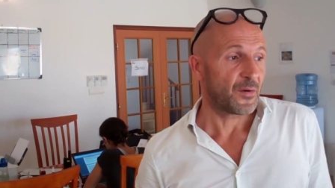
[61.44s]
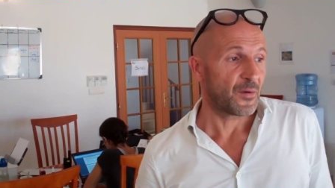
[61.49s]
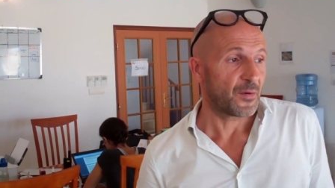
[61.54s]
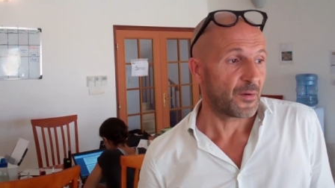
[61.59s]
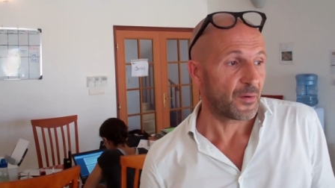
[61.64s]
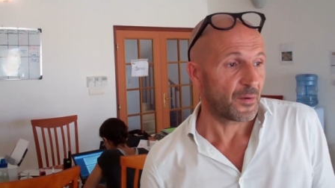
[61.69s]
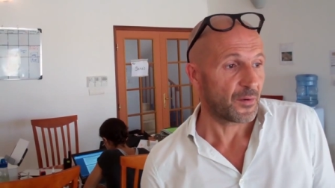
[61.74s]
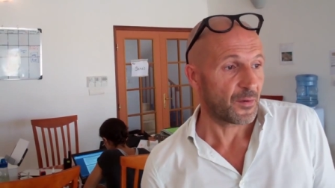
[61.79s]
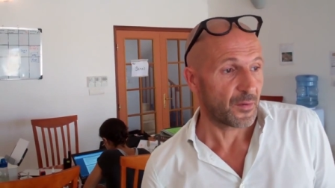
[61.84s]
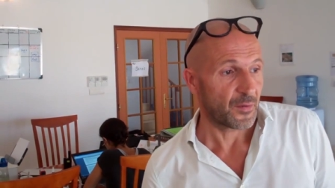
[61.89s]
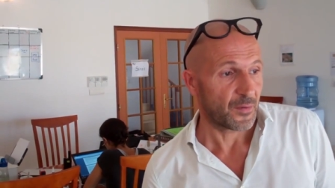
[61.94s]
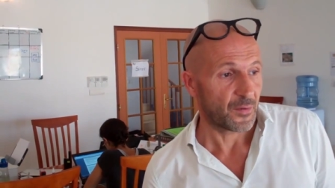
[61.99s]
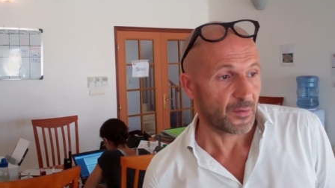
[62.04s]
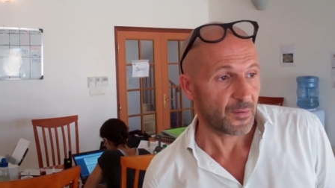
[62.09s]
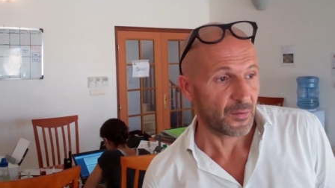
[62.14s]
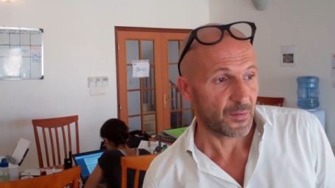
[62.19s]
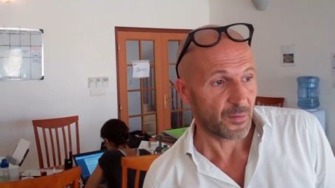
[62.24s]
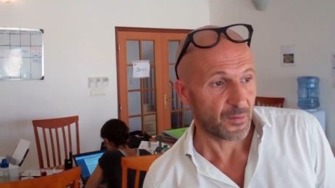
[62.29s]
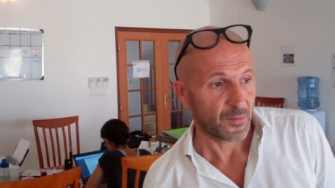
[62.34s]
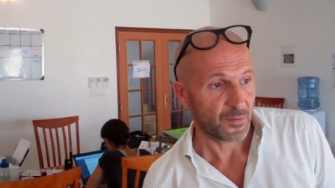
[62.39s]
كل
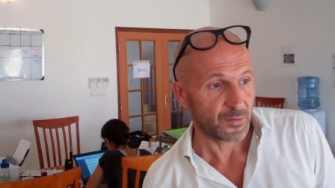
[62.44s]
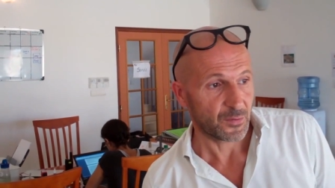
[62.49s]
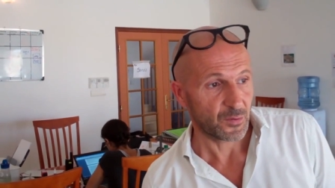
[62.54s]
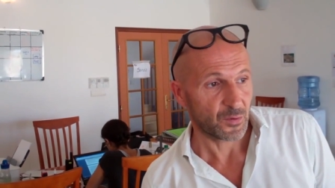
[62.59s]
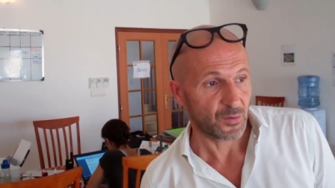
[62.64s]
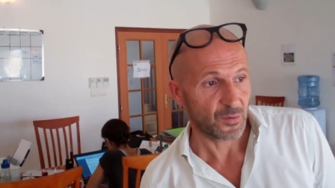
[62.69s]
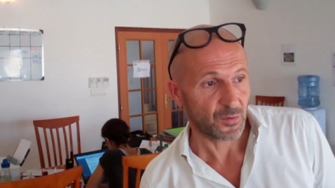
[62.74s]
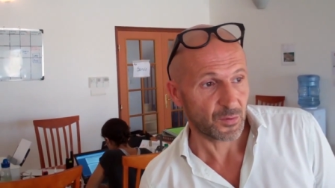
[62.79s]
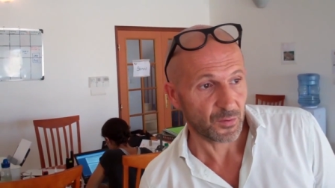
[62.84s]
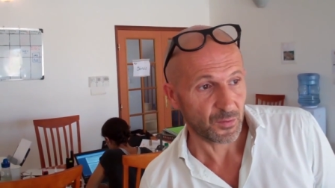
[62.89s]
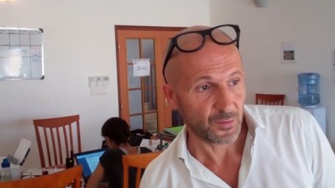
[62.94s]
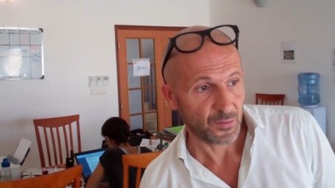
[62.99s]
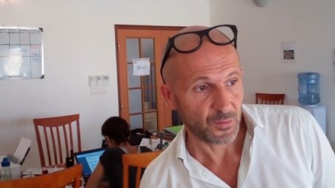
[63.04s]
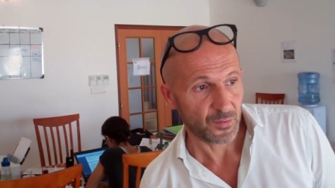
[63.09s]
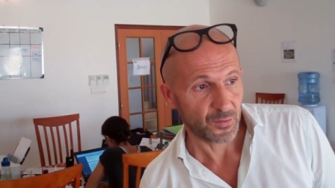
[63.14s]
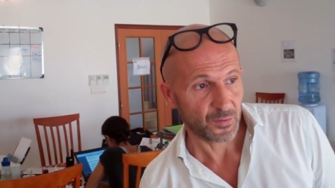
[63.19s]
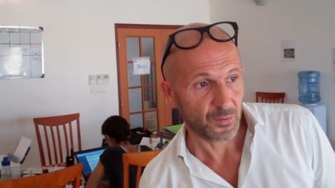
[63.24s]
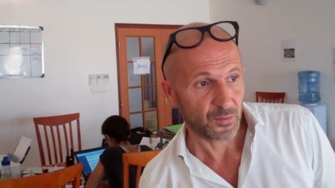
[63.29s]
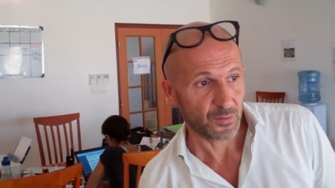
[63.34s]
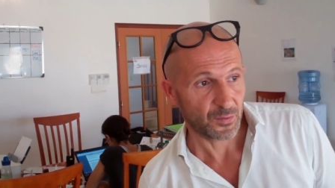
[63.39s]
أسبوع وواحدة
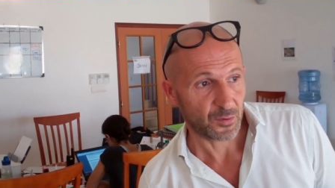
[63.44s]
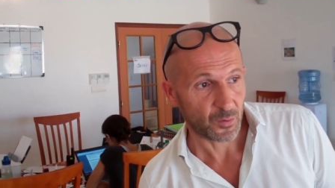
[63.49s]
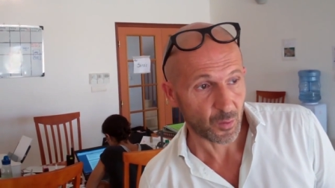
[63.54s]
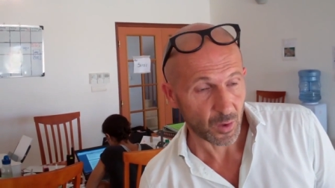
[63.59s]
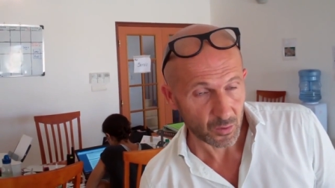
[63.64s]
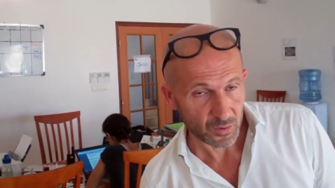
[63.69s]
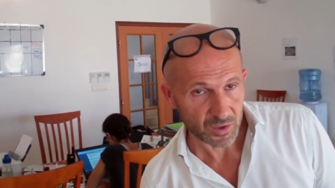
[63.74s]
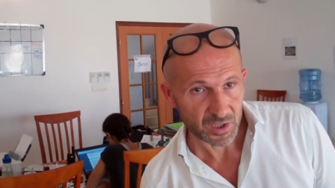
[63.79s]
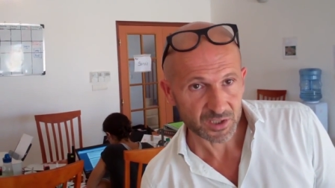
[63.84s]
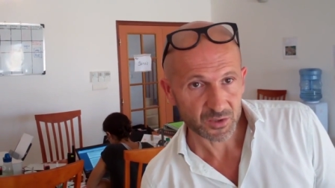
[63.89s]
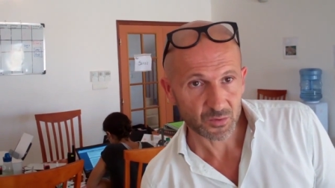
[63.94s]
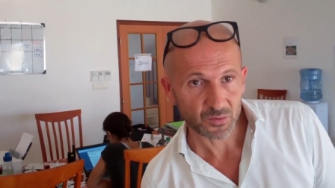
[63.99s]
إلى عدن